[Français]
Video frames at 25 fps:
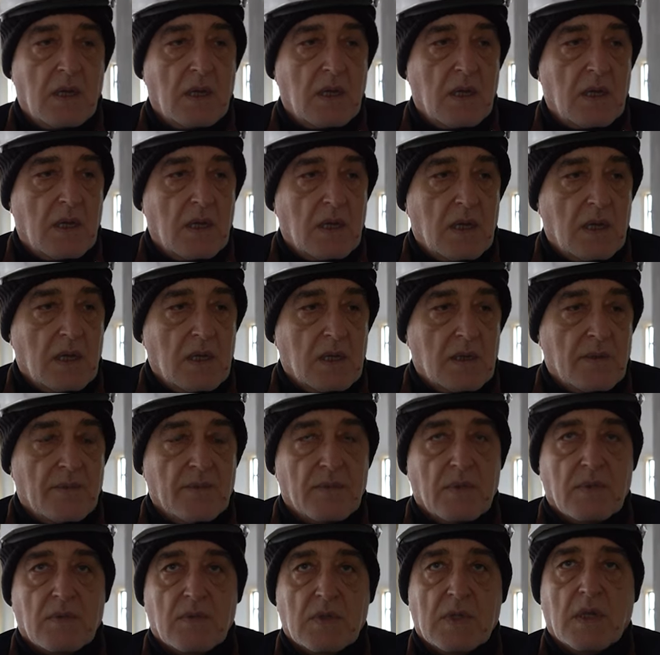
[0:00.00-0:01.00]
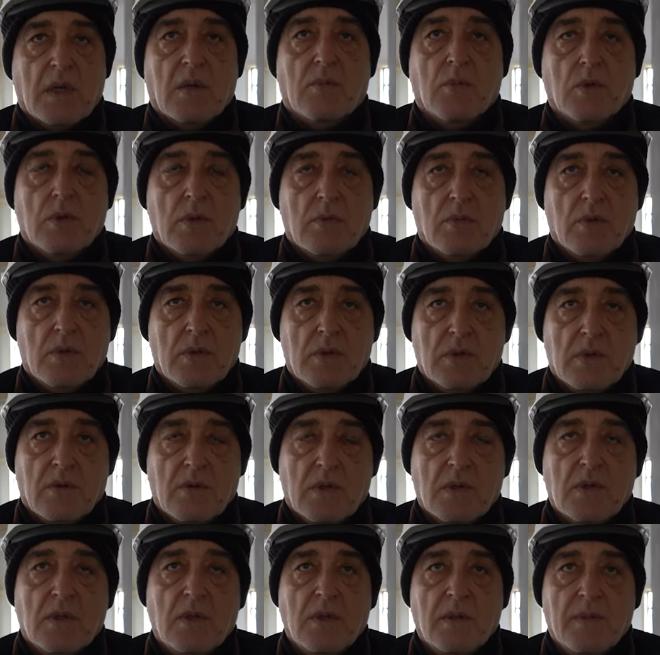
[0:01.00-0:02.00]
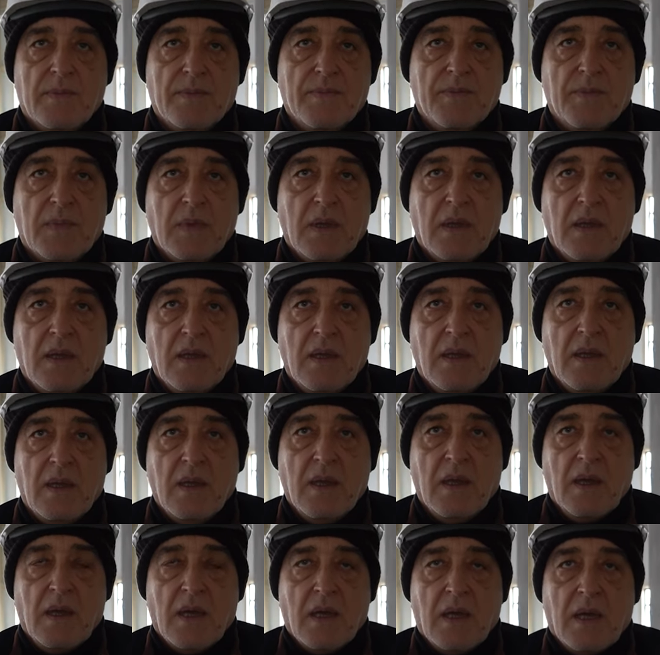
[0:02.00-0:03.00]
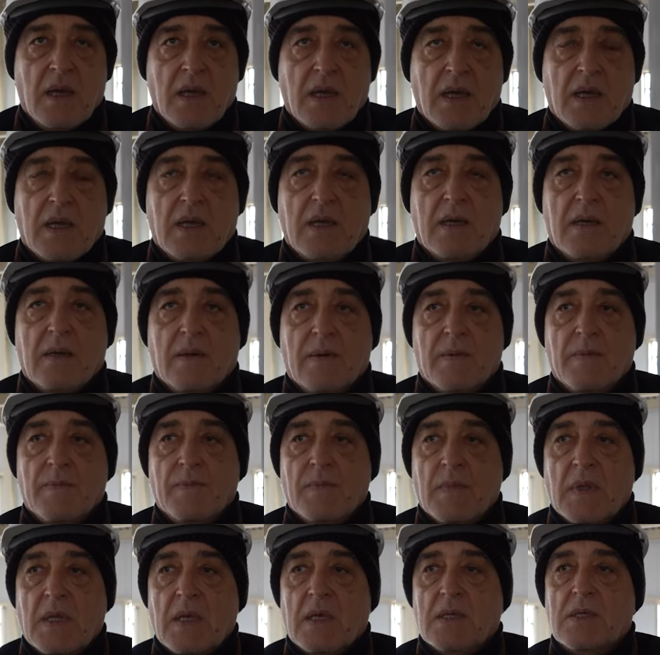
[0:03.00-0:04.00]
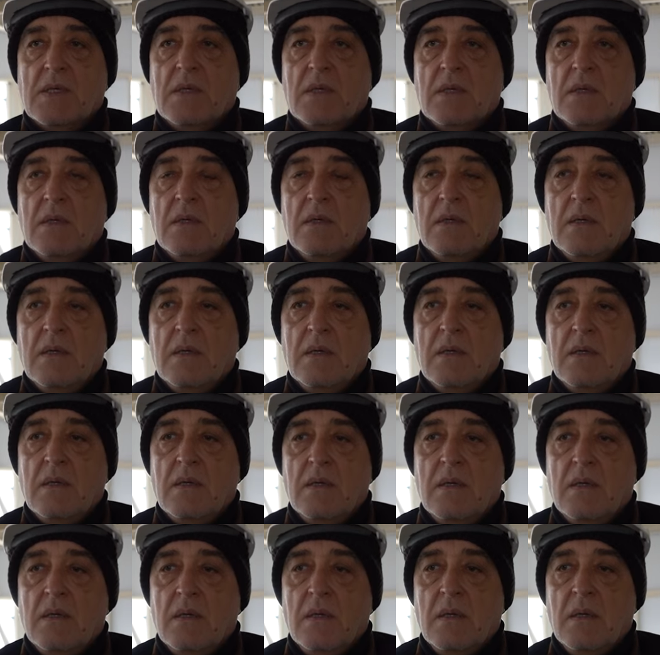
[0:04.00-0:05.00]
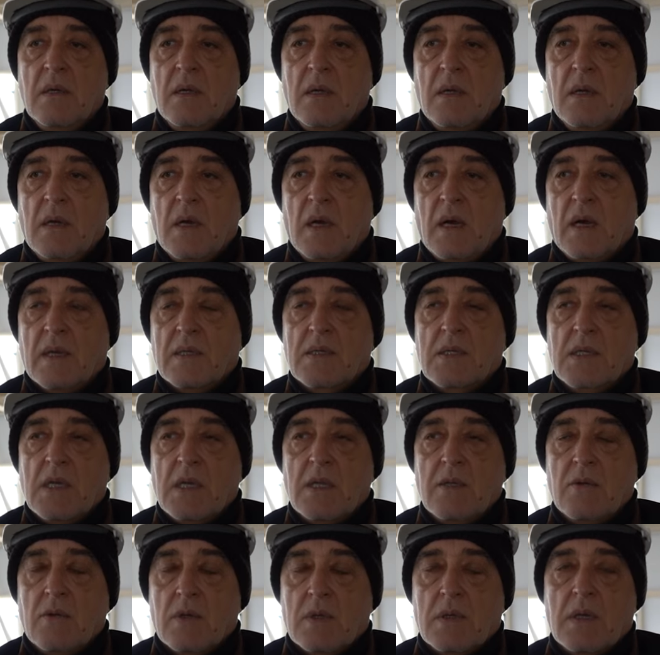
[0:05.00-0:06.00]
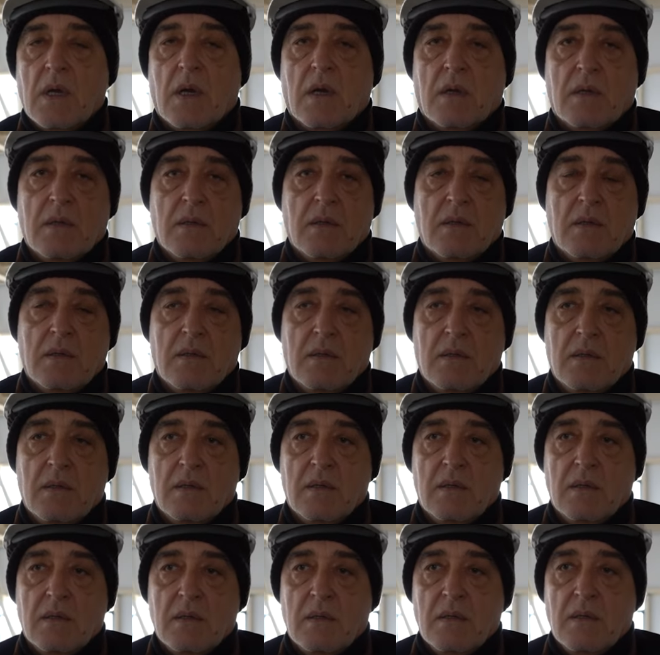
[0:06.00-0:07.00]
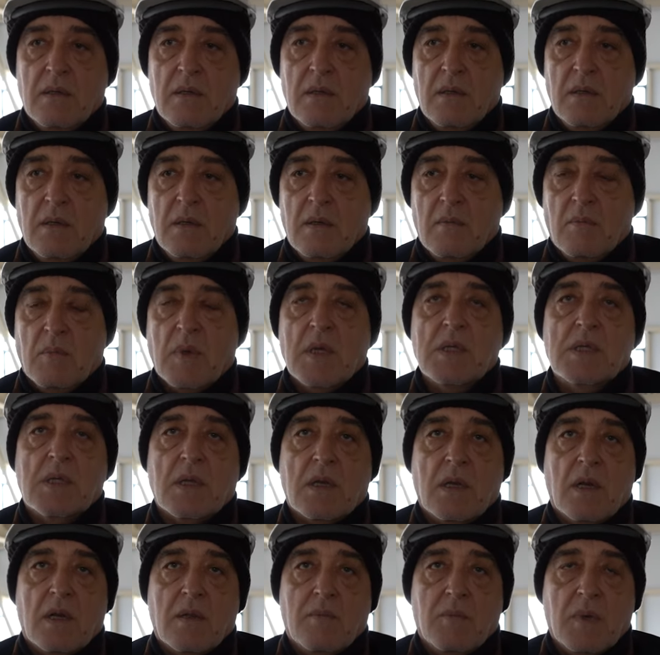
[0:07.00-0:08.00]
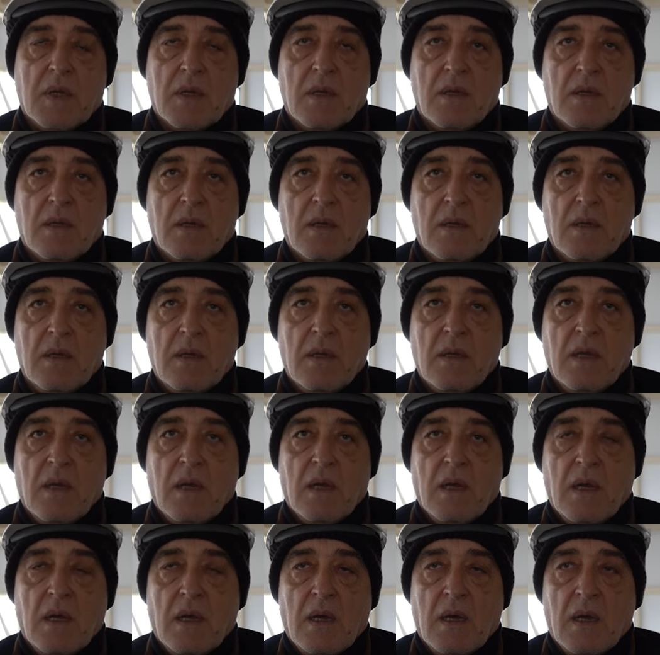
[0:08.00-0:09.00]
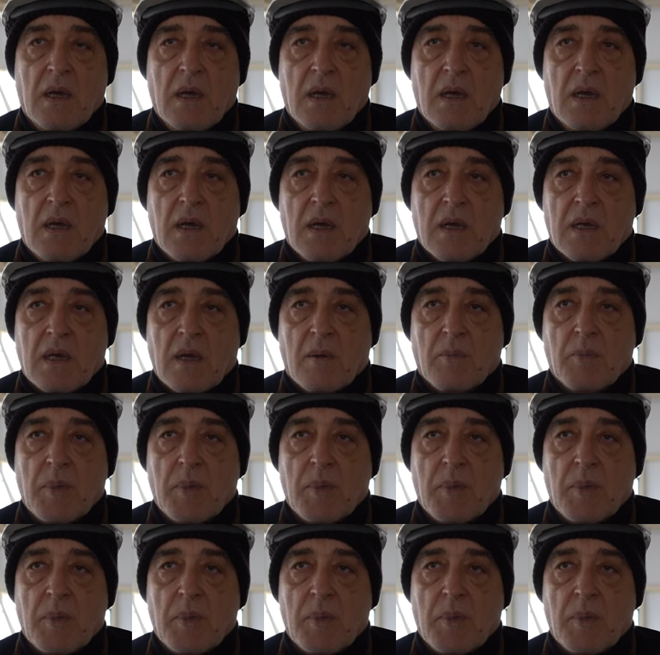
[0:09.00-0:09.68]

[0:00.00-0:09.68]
Quand ce sera fait, tous les travaux de béton seront ainsi terminés. Si vous voulez comprendre si ces travaux ont été effectués plus ou moins rapidement,